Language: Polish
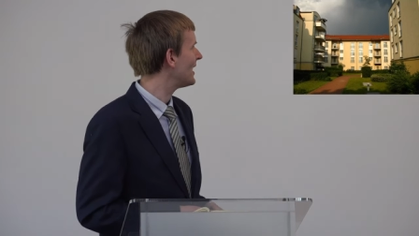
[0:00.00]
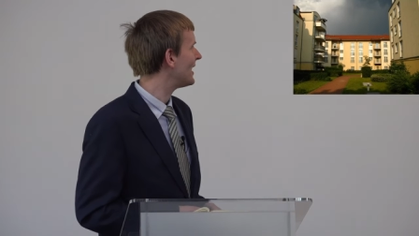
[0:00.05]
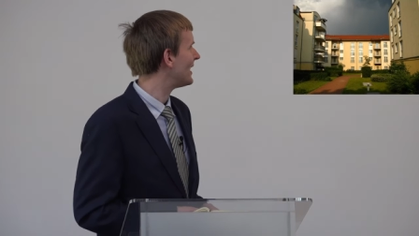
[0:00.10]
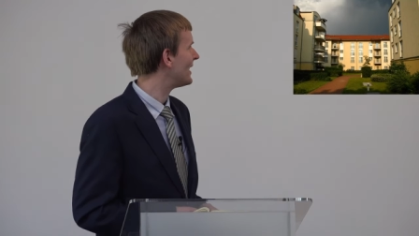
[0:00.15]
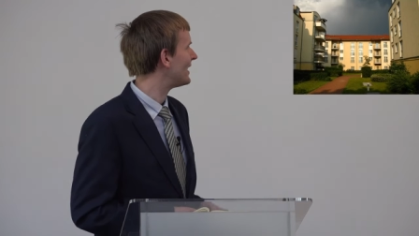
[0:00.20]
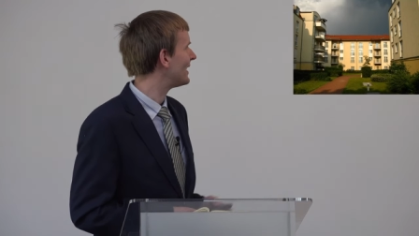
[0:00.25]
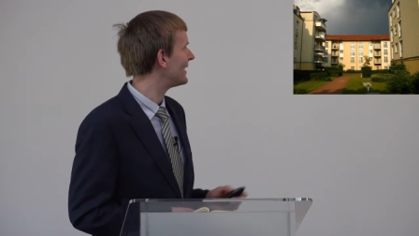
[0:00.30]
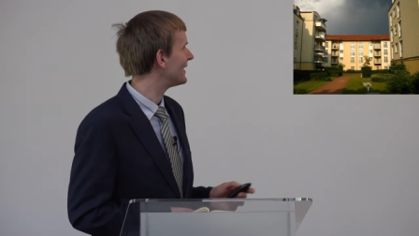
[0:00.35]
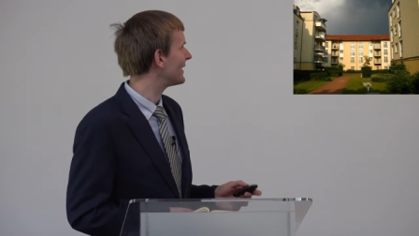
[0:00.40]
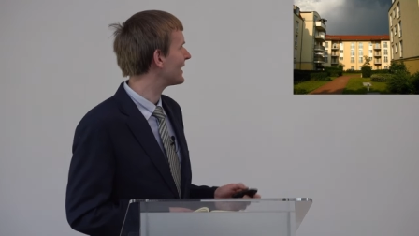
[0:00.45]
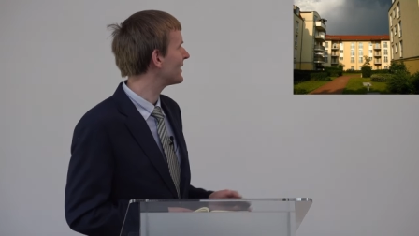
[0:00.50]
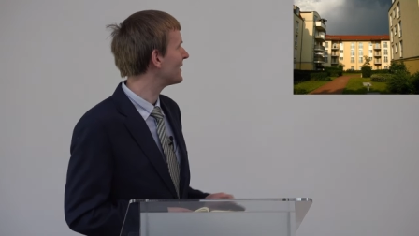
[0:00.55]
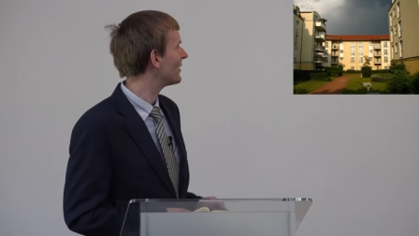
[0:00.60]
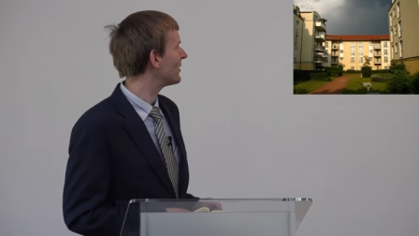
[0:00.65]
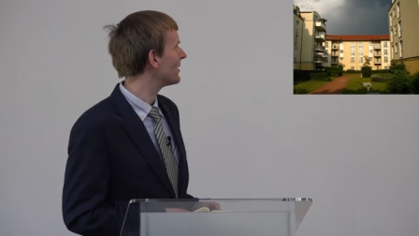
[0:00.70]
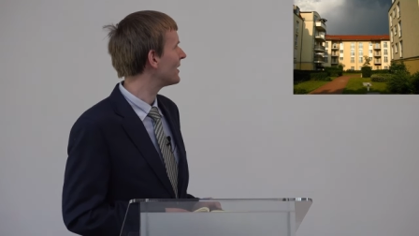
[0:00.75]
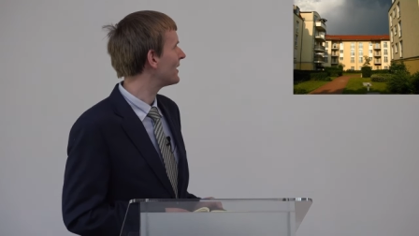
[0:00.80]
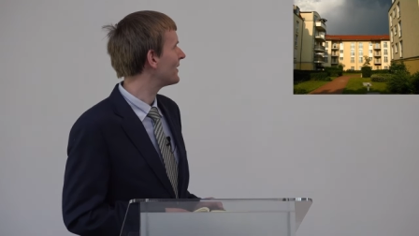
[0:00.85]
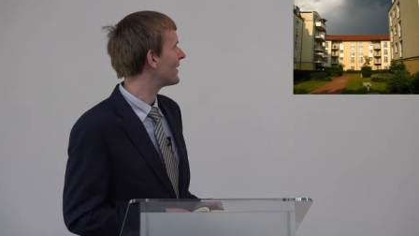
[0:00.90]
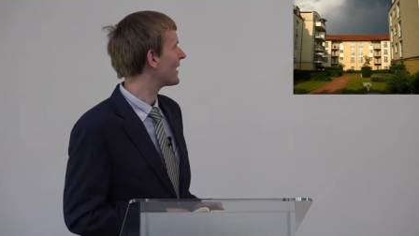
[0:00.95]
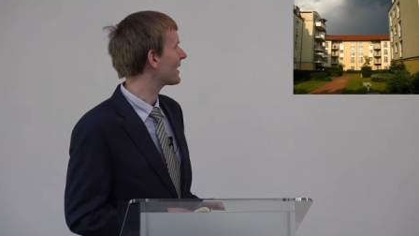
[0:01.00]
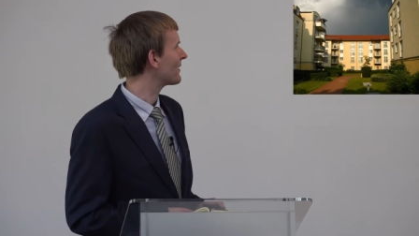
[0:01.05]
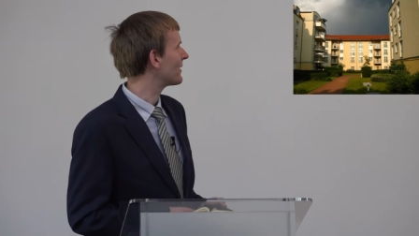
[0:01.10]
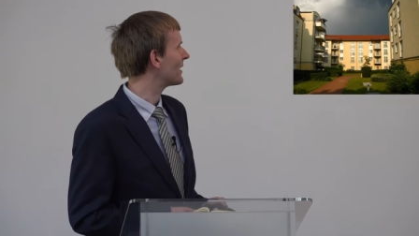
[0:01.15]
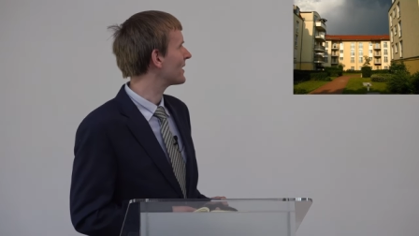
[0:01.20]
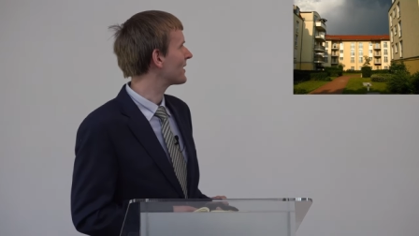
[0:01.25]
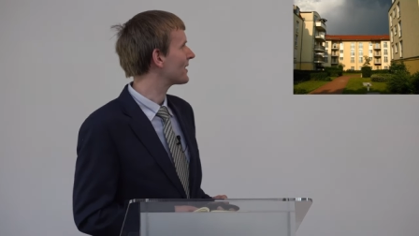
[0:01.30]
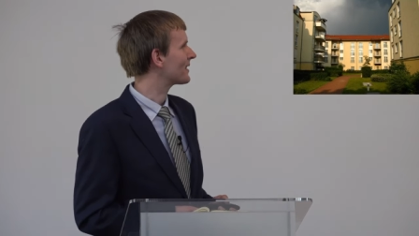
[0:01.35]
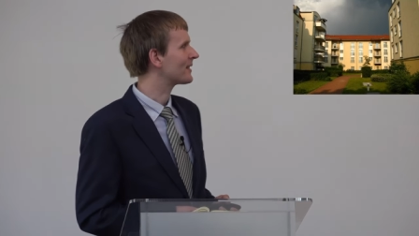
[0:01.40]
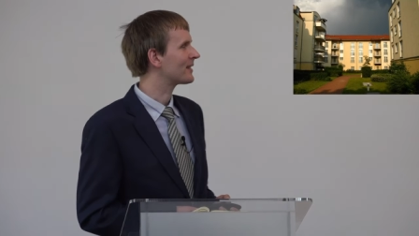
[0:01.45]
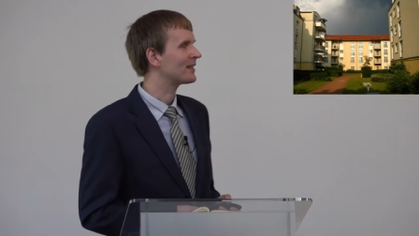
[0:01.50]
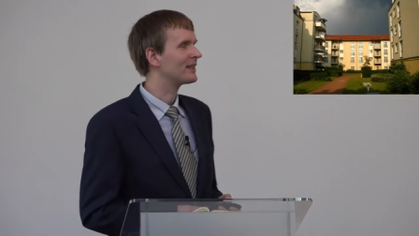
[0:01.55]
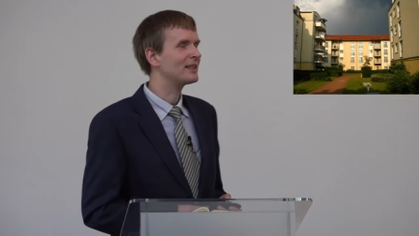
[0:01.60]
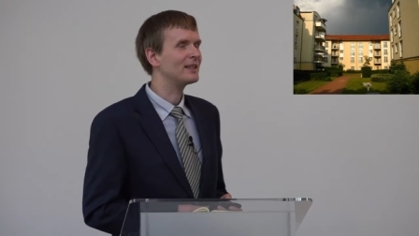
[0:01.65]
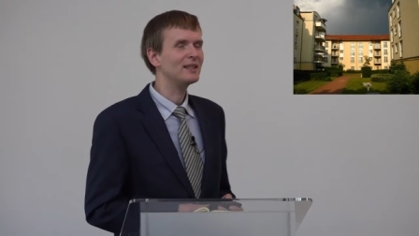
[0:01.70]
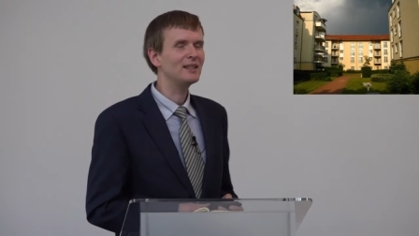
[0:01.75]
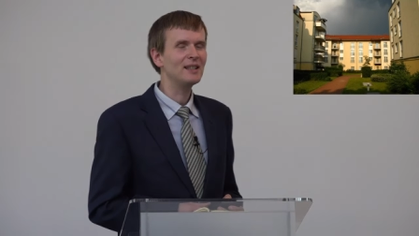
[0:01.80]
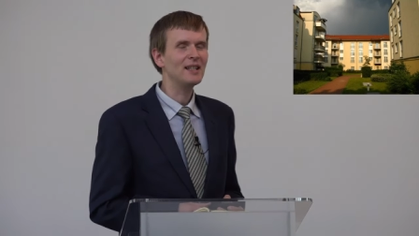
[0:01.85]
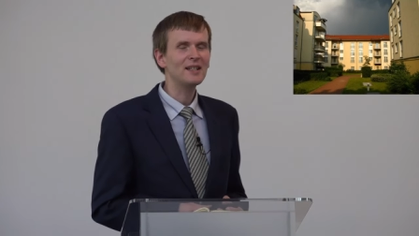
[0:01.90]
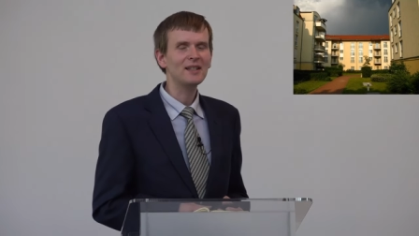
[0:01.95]
e, na dole, tak więc
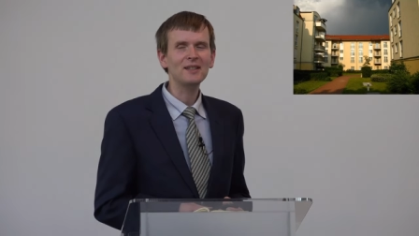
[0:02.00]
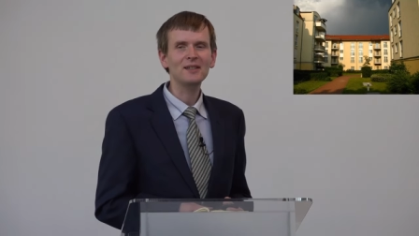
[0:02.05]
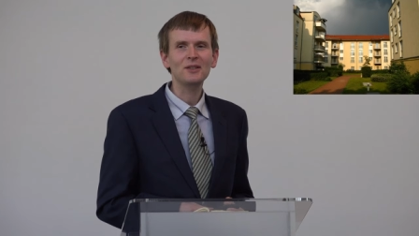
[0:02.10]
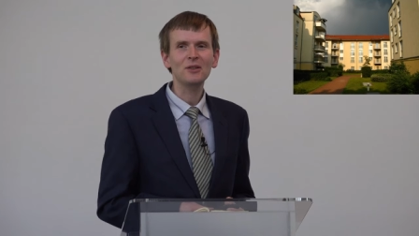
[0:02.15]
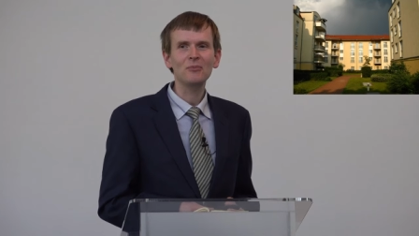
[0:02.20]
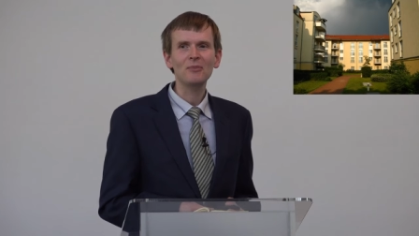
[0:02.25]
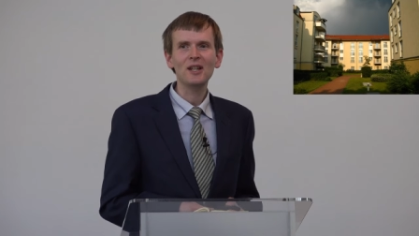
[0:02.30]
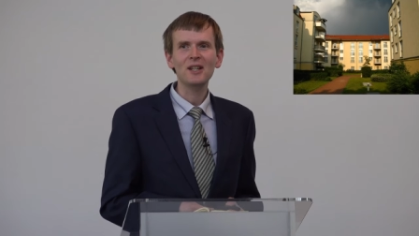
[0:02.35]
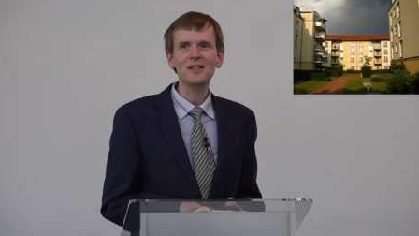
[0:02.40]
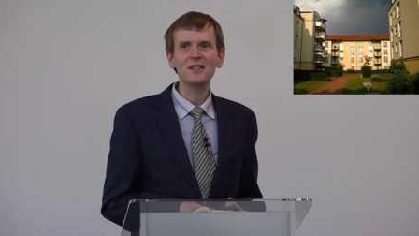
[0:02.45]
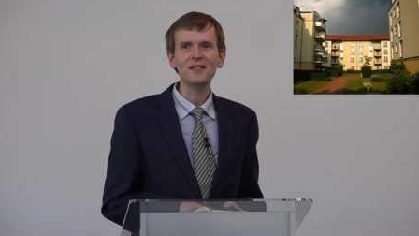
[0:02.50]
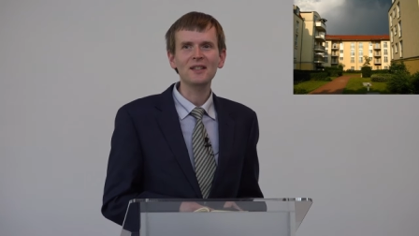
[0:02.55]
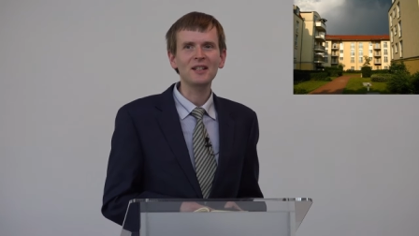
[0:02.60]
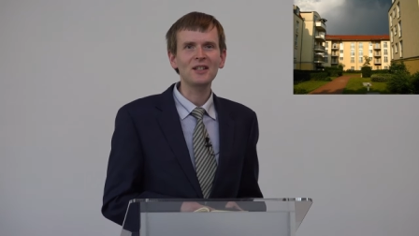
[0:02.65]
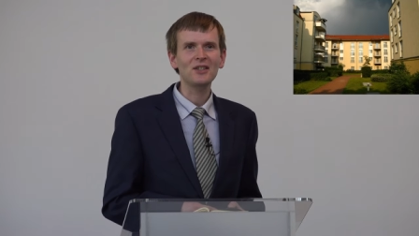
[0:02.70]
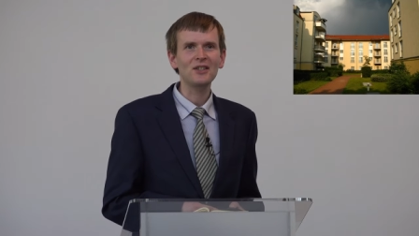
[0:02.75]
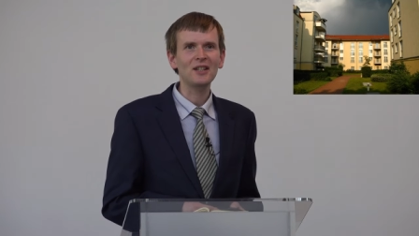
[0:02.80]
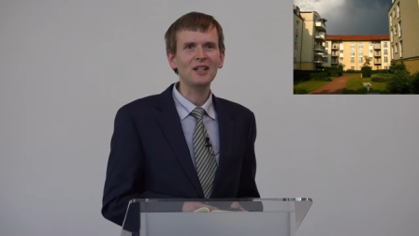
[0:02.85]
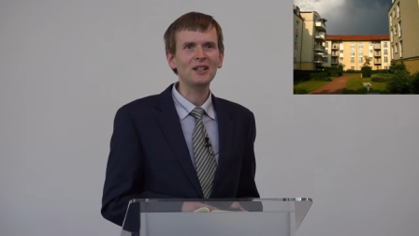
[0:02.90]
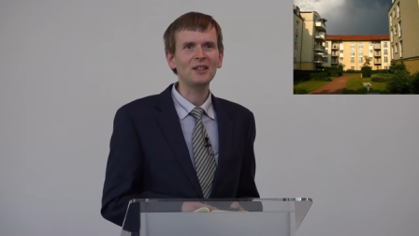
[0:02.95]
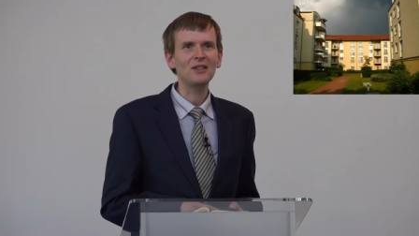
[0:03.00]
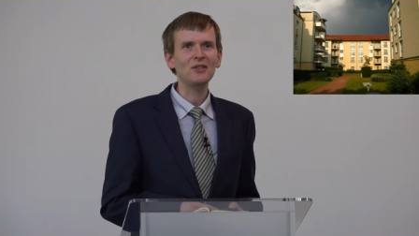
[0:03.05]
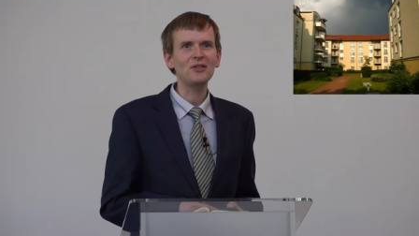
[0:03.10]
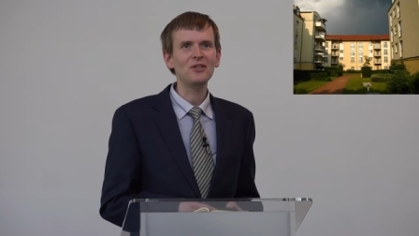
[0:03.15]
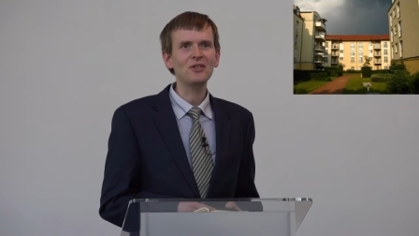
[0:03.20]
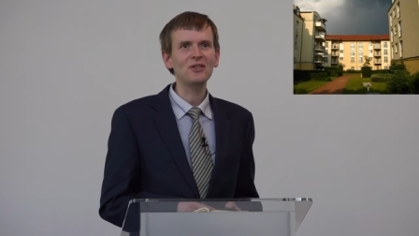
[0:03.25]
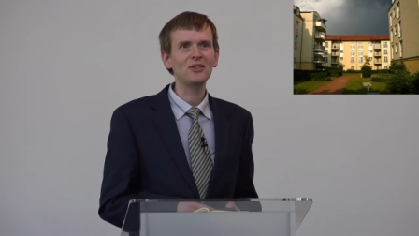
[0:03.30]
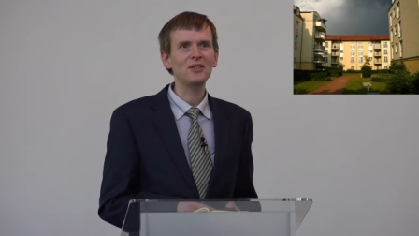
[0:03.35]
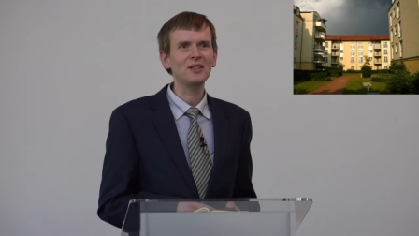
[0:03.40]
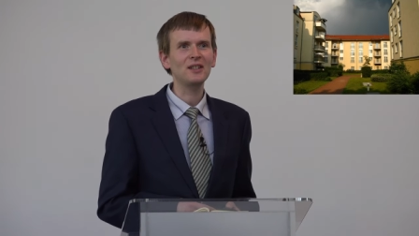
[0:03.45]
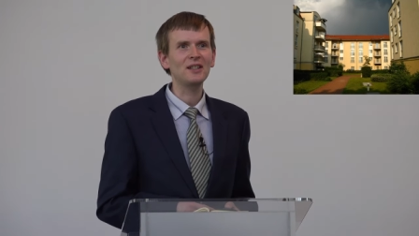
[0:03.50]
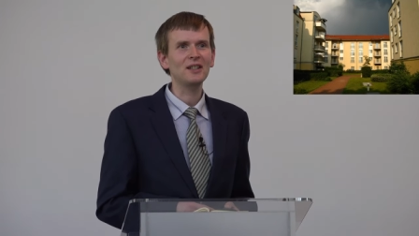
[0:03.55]
jest to miejsce, gdzie ktoś,